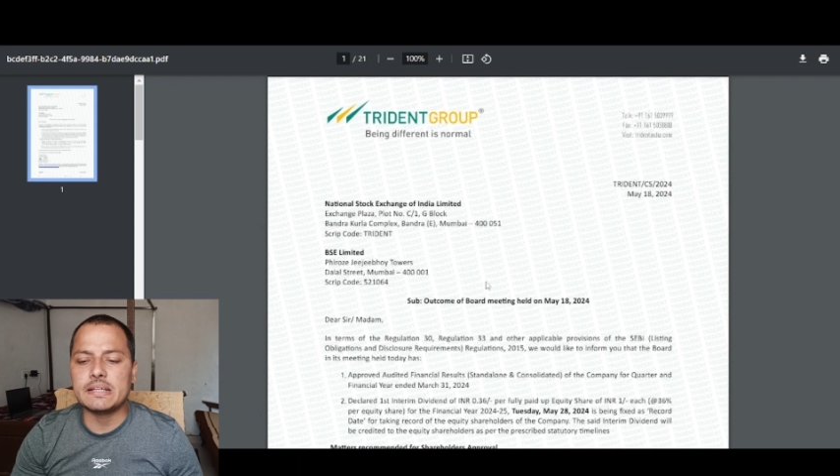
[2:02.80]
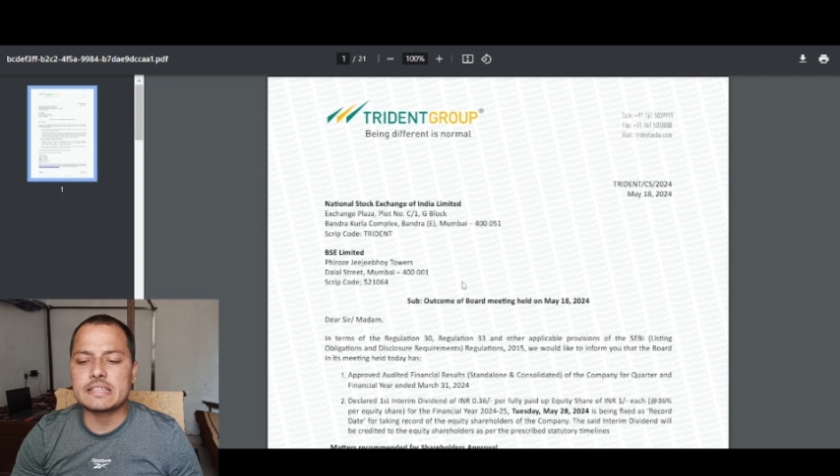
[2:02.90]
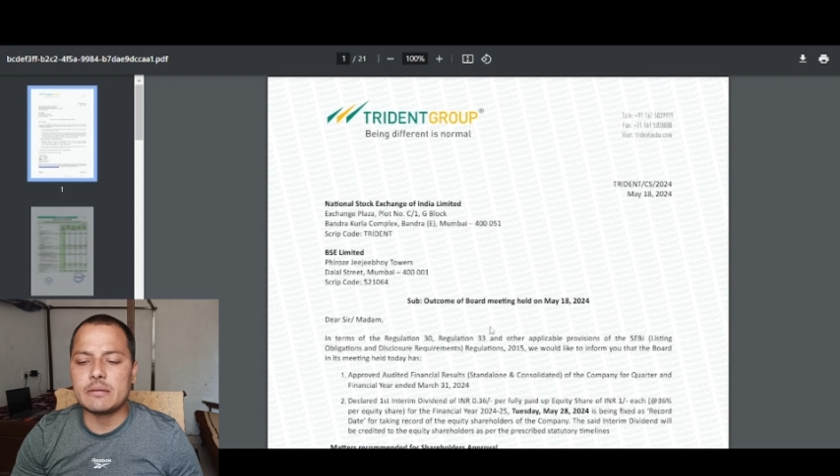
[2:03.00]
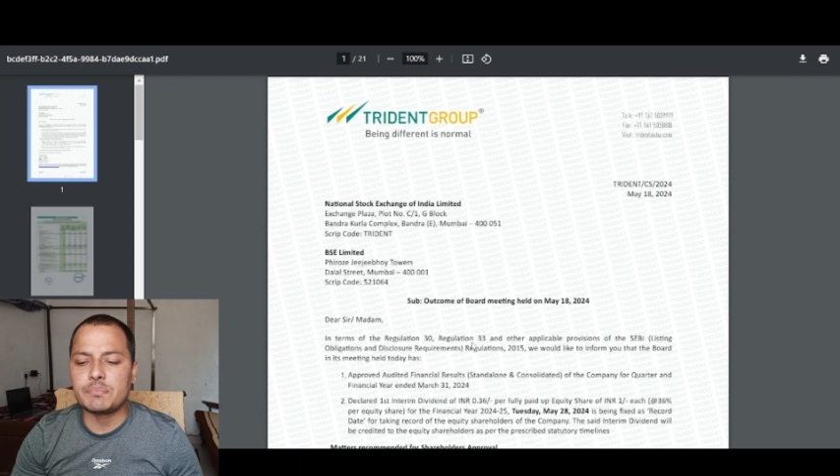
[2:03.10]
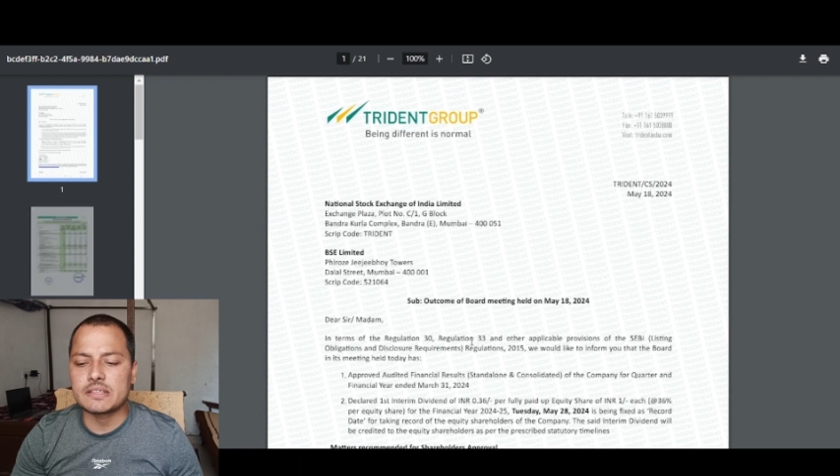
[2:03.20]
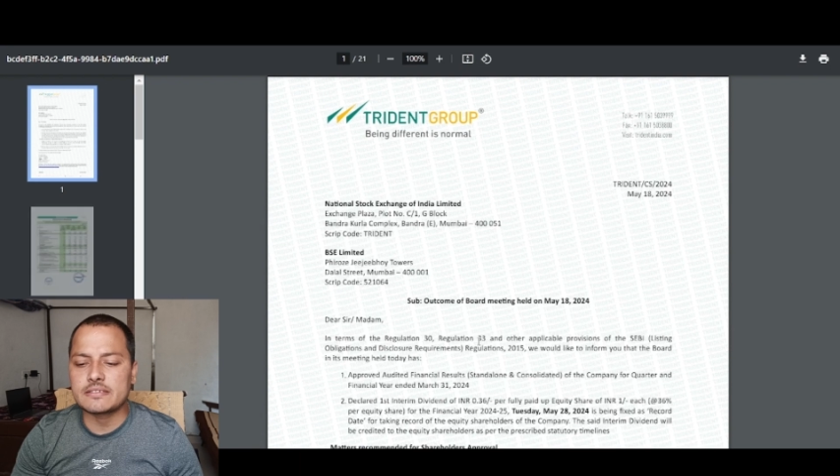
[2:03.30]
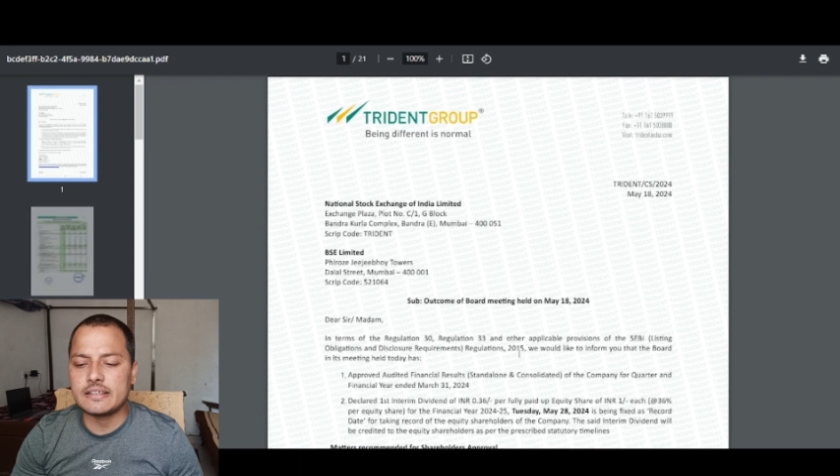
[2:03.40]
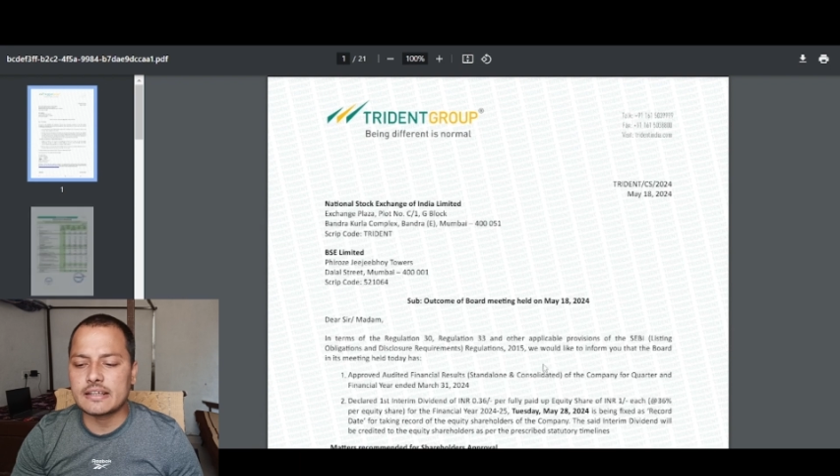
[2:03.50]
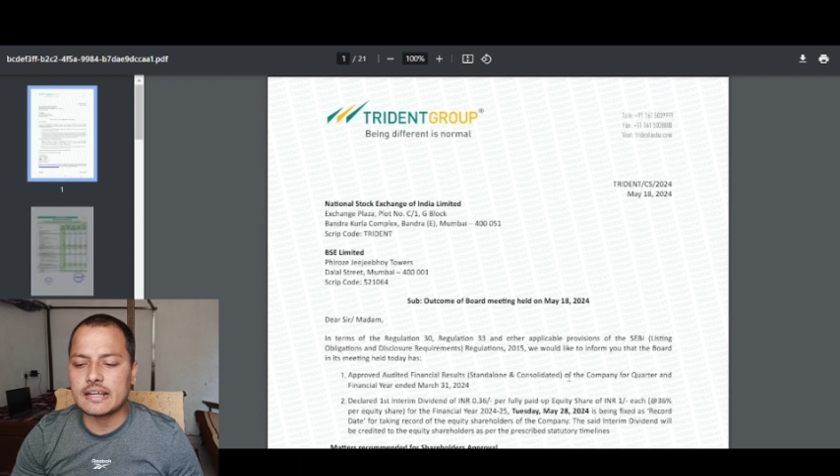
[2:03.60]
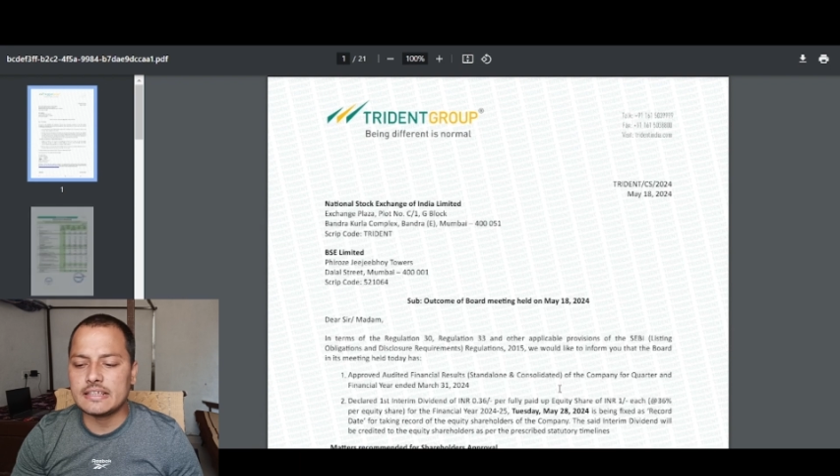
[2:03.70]
पैसा पर
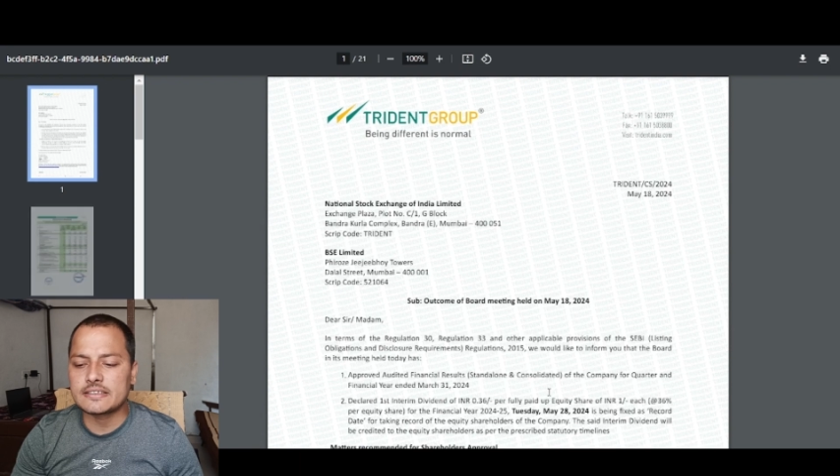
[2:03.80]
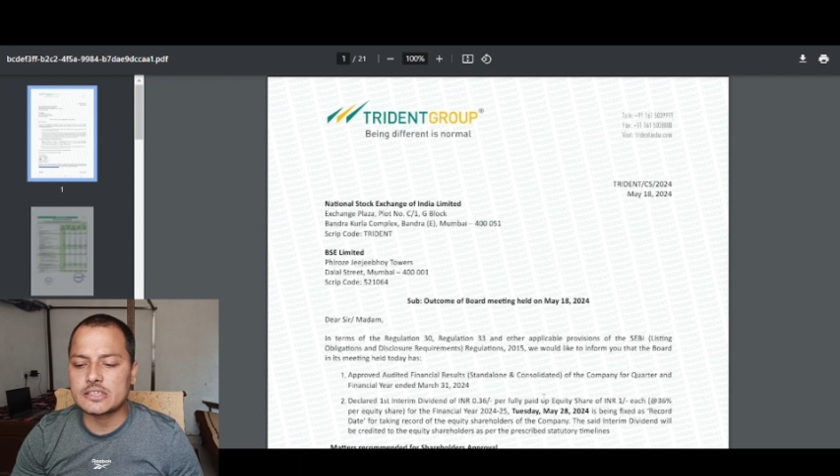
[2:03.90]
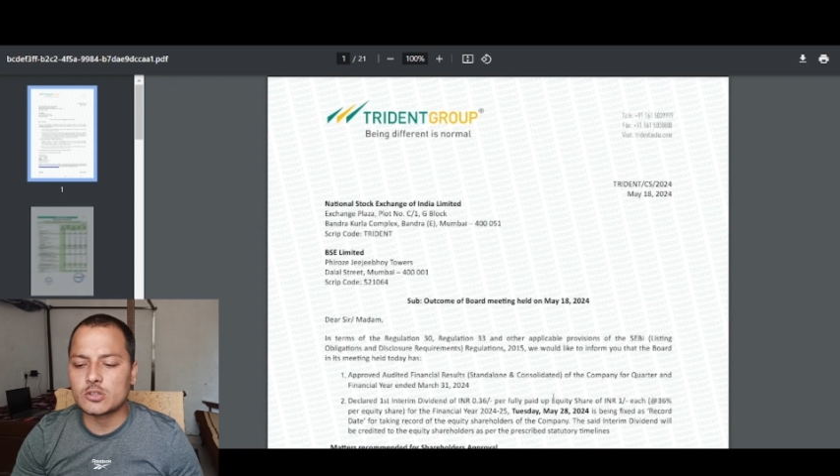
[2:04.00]
शेयर का इस